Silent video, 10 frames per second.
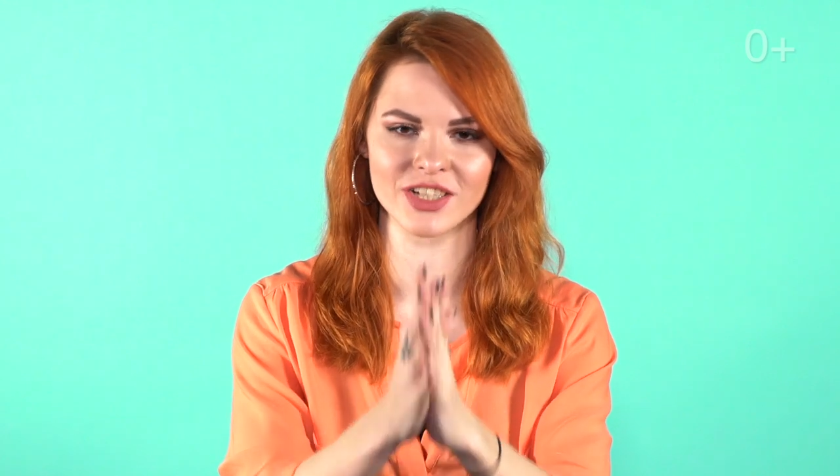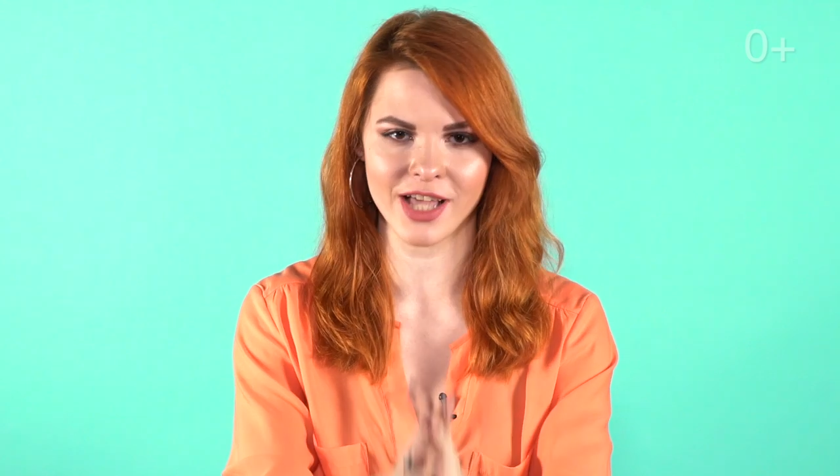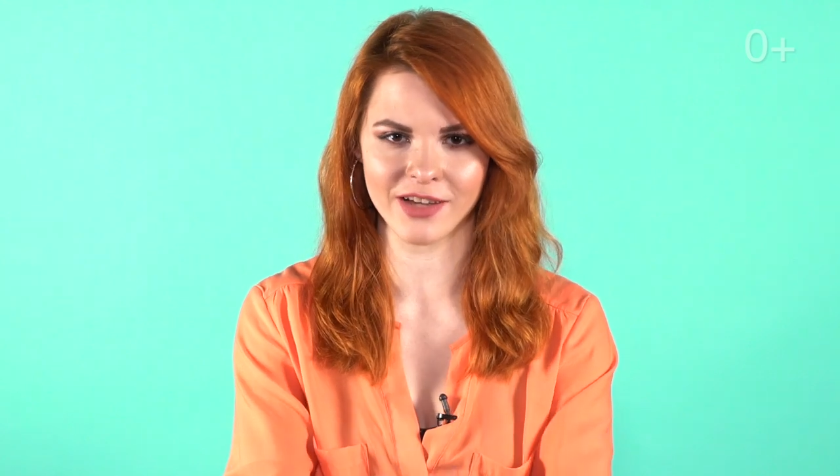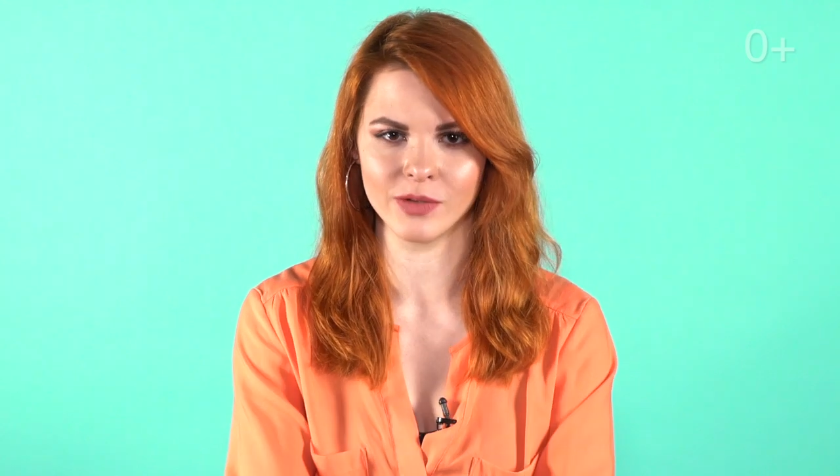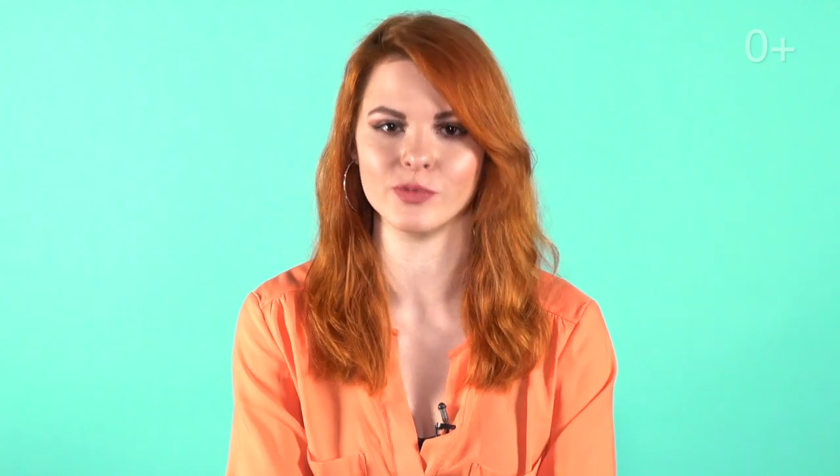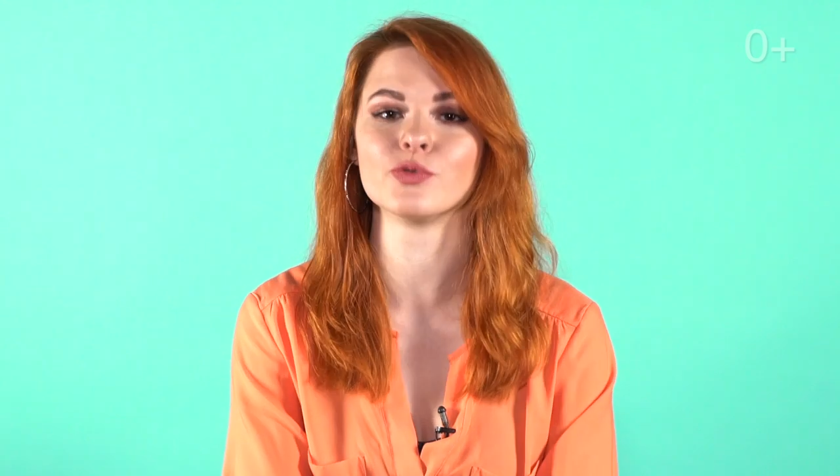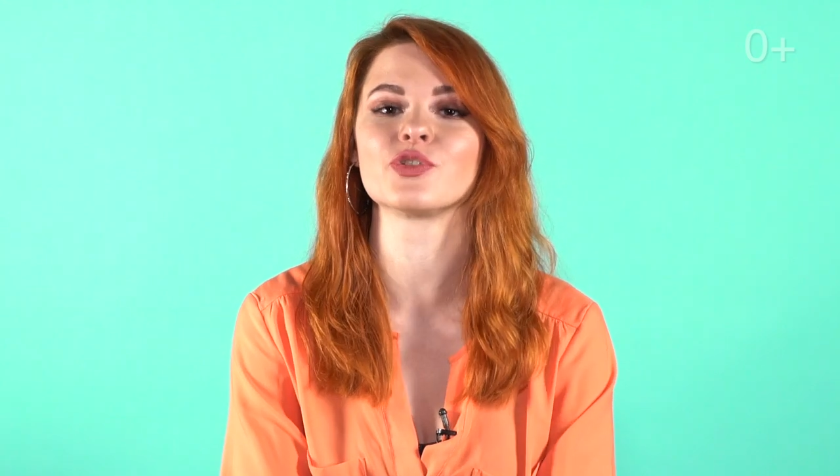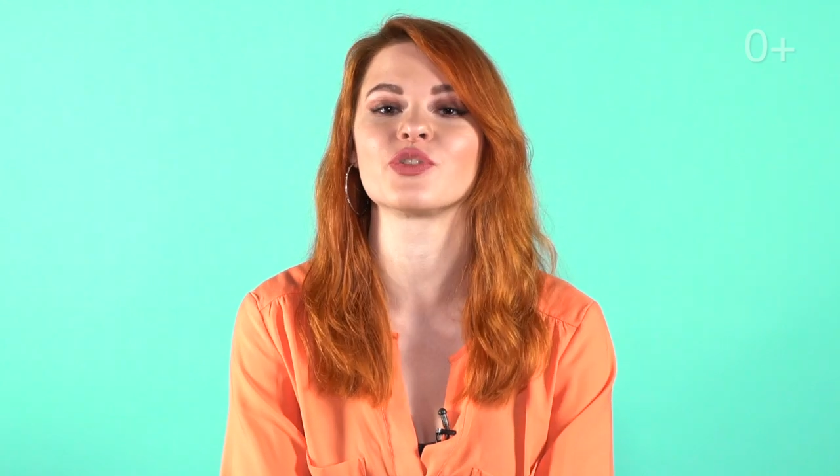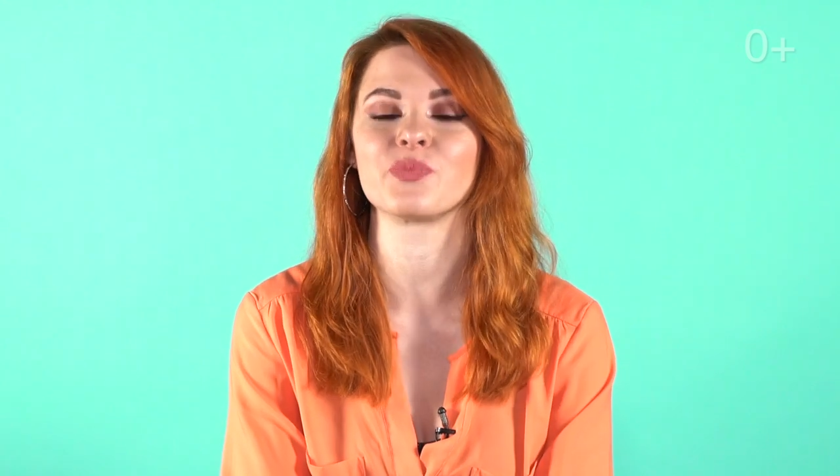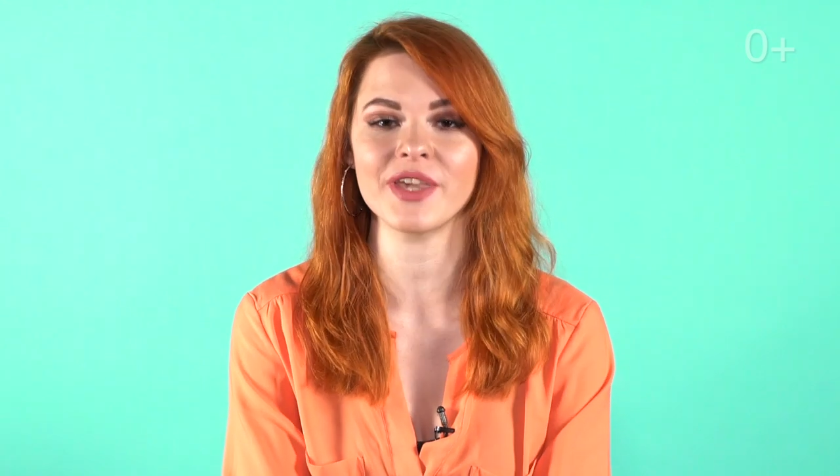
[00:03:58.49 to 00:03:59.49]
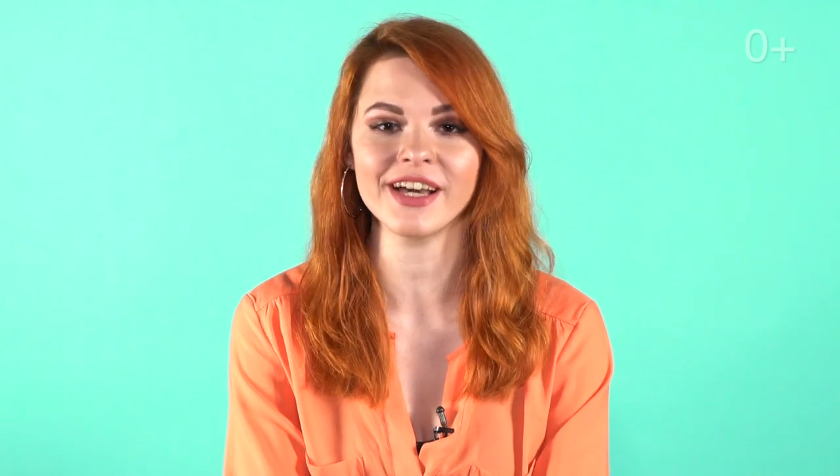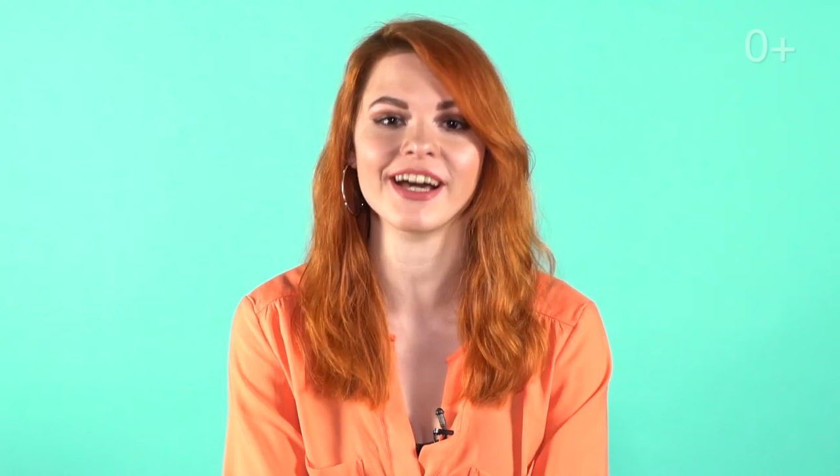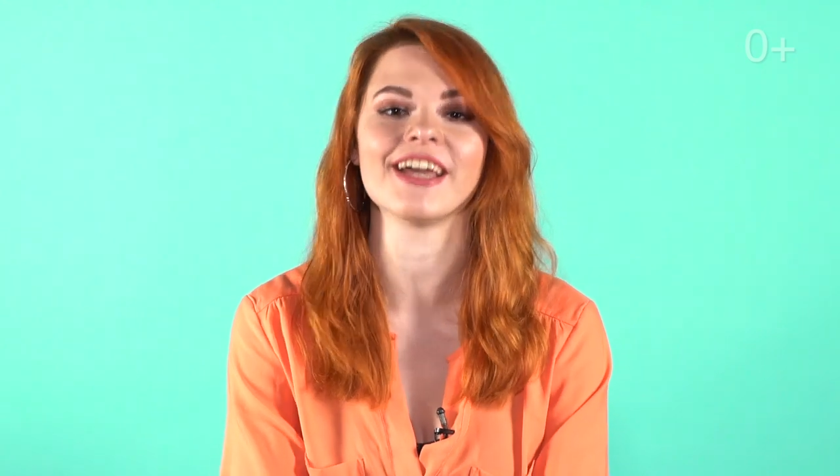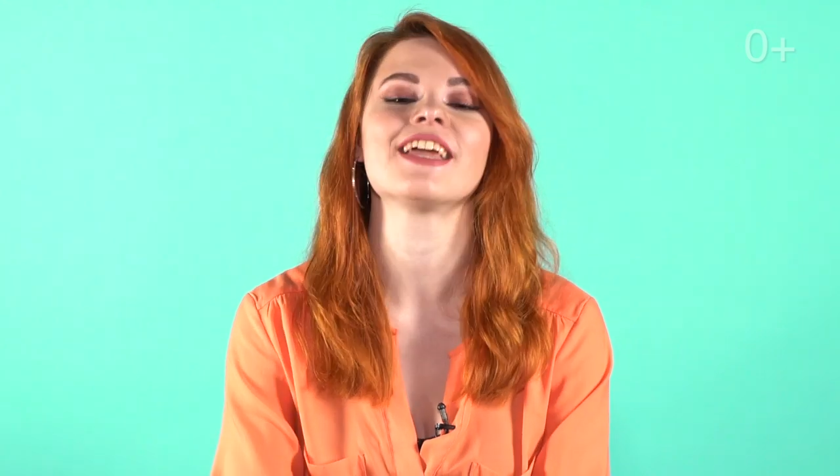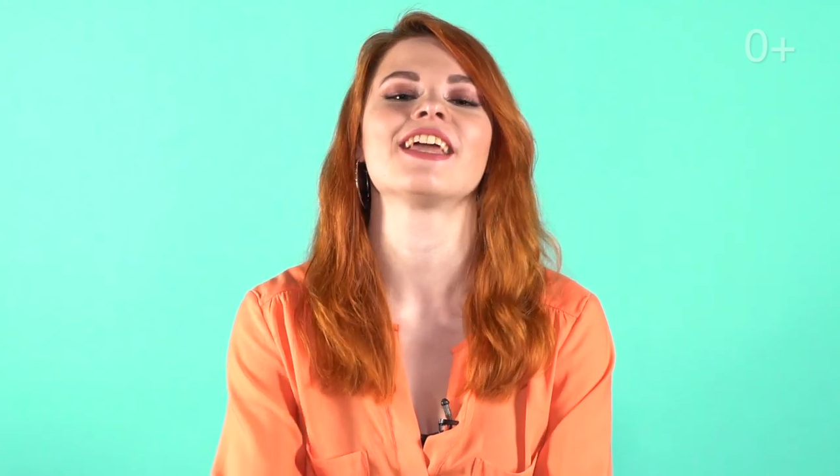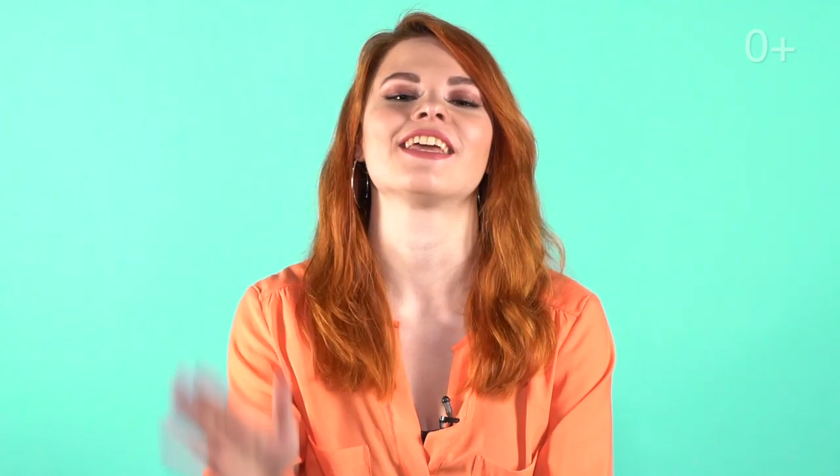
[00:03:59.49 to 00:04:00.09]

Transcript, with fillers: желаю вам успеха